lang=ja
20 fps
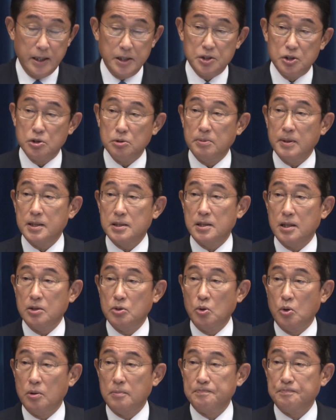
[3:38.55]
すべて
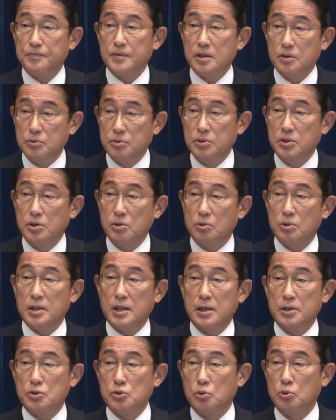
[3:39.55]
の国を
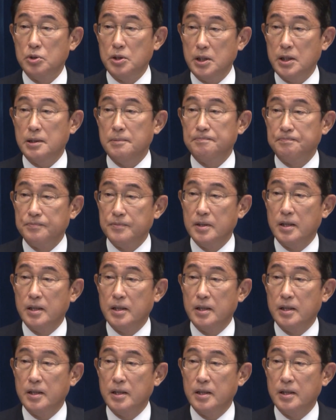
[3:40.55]
対象に